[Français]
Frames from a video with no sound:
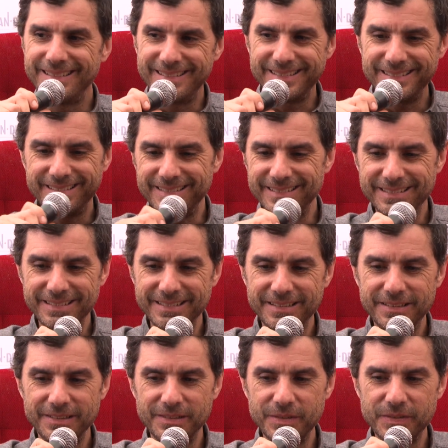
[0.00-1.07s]

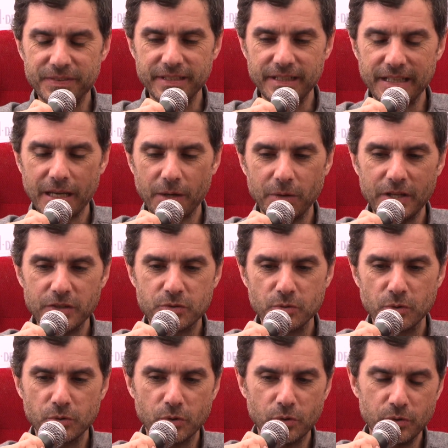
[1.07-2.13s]
euh, c'est la
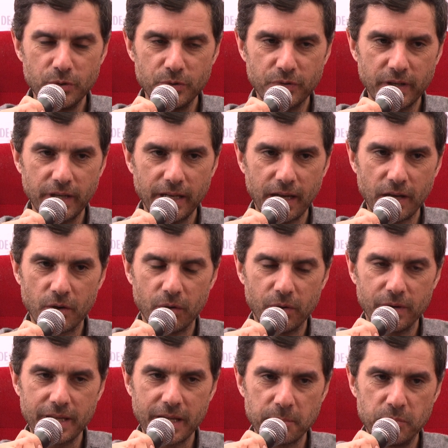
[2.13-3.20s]
relation entre deux frères, un
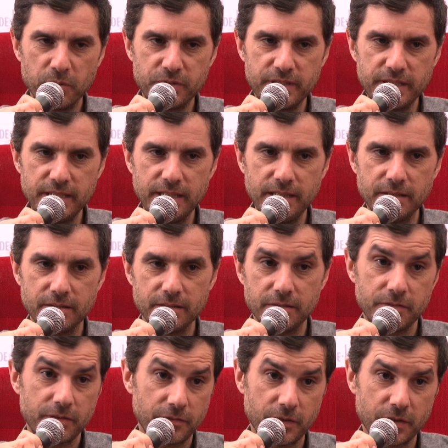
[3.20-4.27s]
grand et un petit,
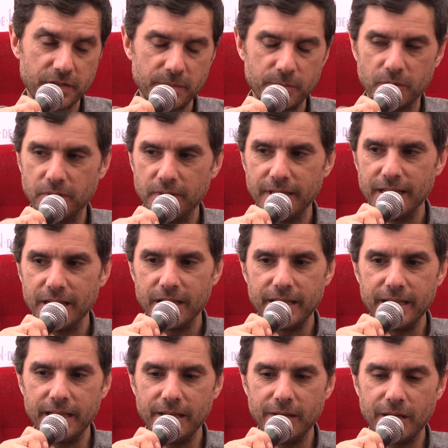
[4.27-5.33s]
enfin forcément,
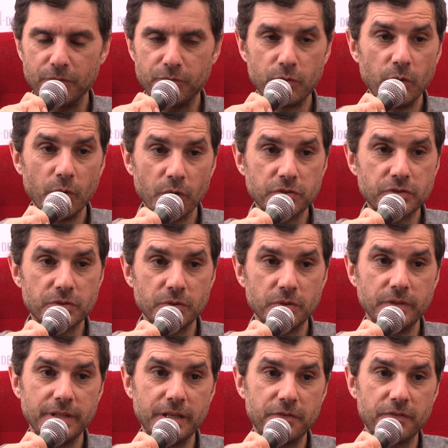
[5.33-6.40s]
et l'influence
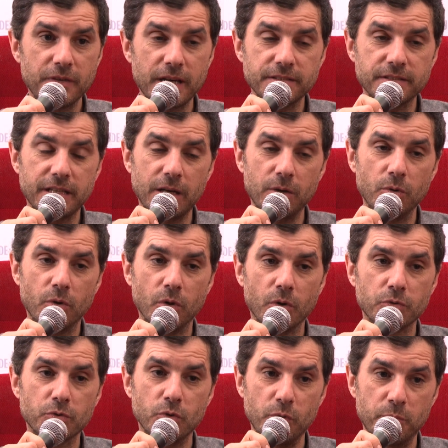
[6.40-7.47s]
néfaste qu'a le
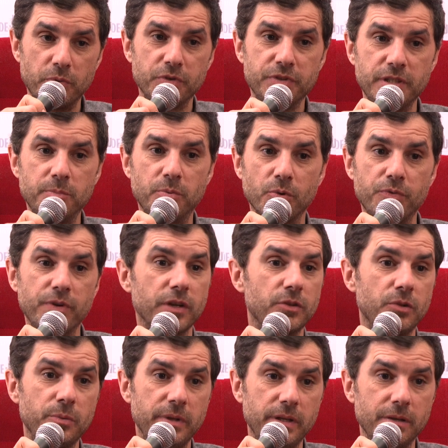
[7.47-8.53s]
grand sur le petit pour faire
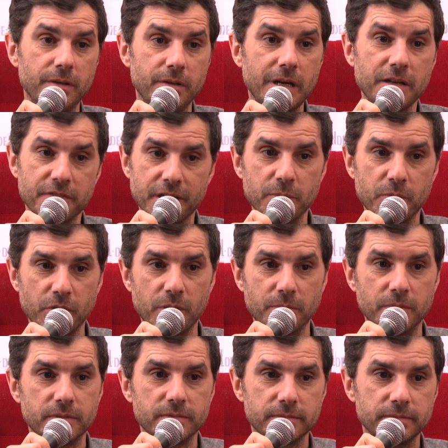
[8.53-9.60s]
de lui un vrai bonhomme.